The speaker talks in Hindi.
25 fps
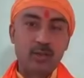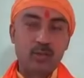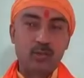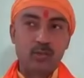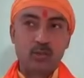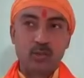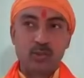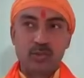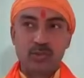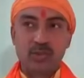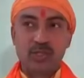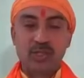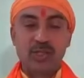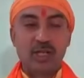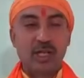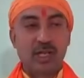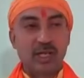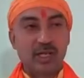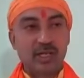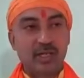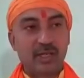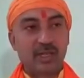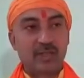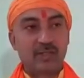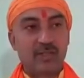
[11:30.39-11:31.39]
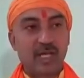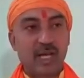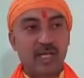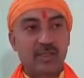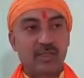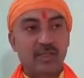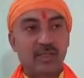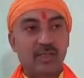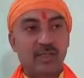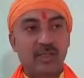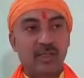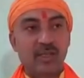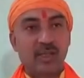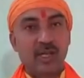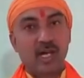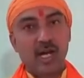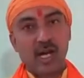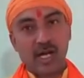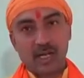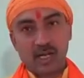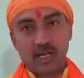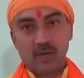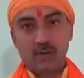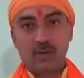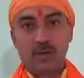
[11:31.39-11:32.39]
उसको इसी लगन के साथ
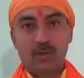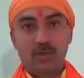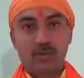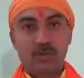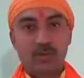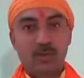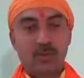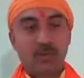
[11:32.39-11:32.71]
अगले वर्ष